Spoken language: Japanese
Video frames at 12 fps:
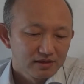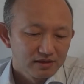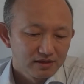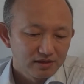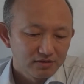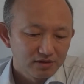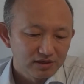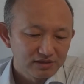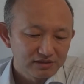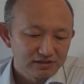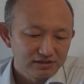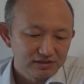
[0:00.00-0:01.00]
えお
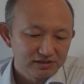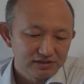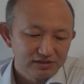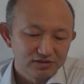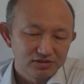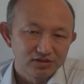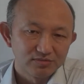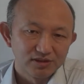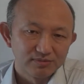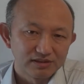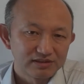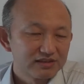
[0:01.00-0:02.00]
話ししようと思
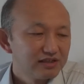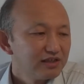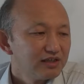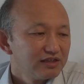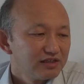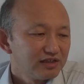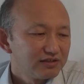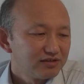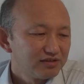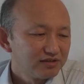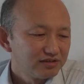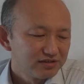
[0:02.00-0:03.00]
いますであ
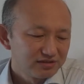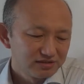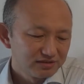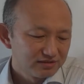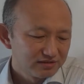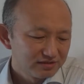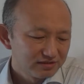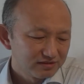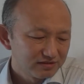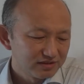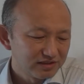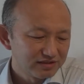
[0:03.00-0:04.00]
の
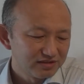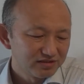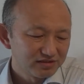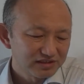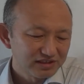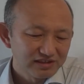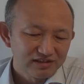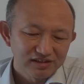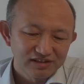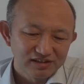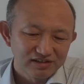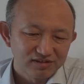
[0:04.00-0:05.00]
これ鉄道のチャンネルな
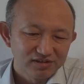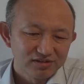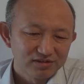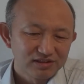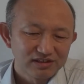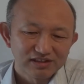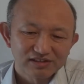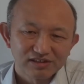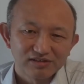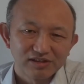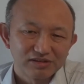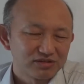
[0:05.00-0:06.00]
んでねこういう動画出すか
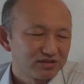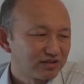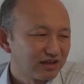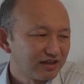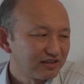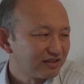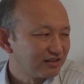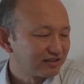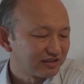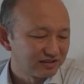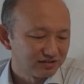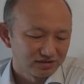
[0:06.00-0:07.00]
どうかちょっと考えたんです
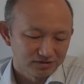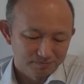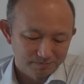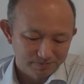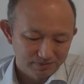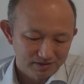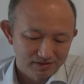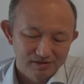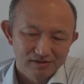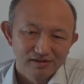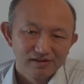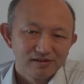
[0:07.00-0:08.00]
けれど
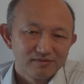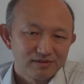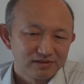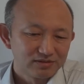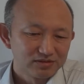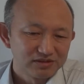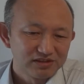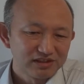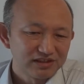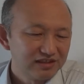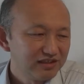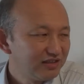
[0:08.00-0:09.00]
あの個人
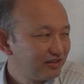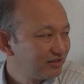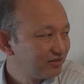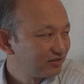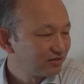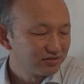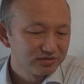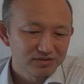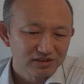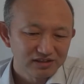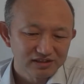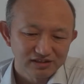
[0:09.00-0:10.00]
的に非常にこの
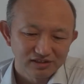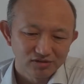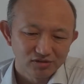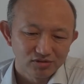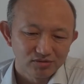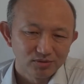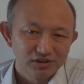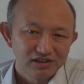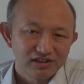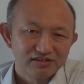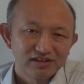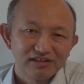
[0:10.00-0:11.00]
ウクライナって思い入
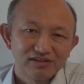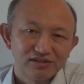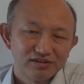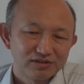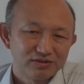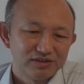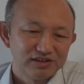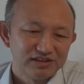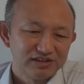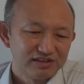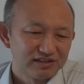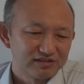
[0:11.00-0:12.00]
れのある
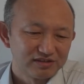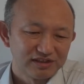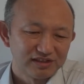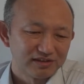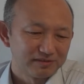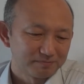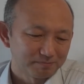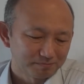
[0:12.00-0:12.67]
国なので、